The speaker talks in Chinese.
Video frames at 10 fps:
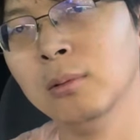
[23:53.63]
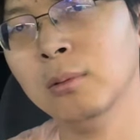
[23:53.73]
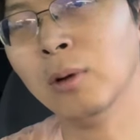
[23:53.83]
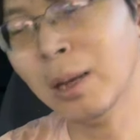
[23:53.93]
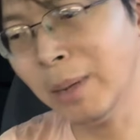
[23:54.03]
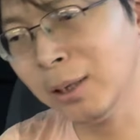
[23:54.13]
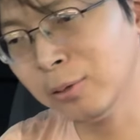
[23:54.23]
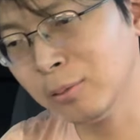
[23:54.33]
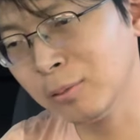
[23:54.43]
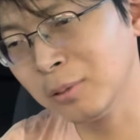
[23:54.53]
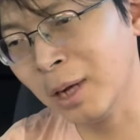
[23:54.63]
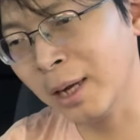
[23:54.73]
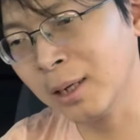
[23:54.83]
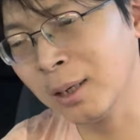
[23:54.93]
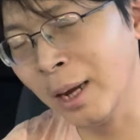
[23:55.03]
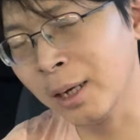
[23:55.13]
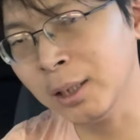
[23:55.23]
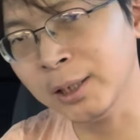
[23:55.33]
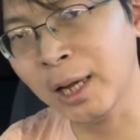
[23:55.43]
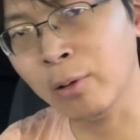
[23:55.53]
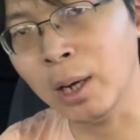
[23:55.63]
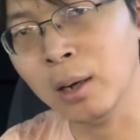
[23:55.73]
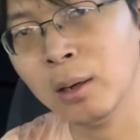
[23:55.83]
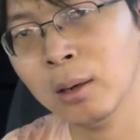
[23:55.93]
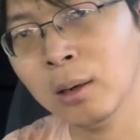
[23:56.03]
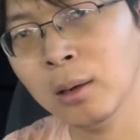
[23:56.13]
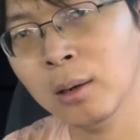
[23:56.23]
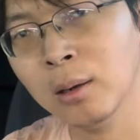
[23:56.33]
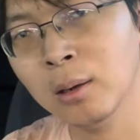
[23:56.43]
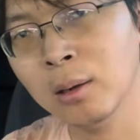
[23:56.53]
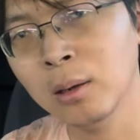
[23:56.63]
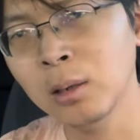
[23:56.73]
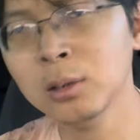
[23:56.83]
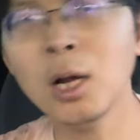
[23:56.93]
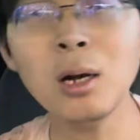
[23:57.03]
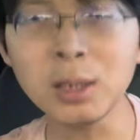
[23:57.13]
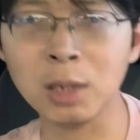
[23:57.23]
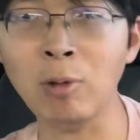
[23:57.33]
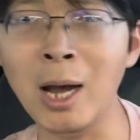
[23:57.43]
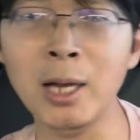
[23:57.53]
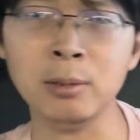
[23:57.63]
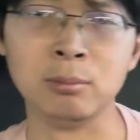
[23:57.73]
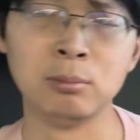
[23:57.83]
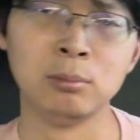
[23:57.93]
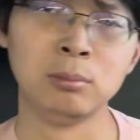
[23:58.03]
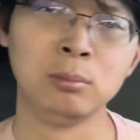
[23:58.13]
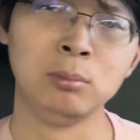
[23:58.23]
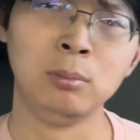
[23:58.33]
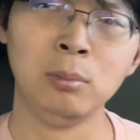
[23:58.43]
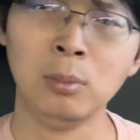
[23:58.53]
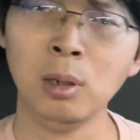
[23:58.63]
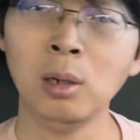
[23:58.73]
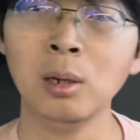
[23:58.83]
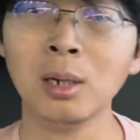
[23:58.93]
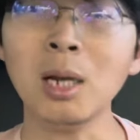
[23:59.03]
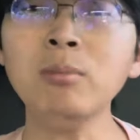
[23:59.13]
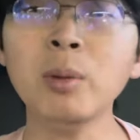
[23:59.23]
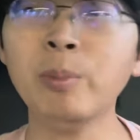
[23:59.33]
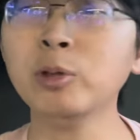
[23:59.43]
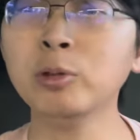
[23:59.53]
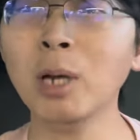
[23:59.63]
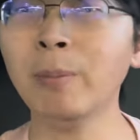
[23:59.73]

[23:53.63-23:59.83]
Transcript: 我干嘛还还给你贷款？彻底完，根本不需要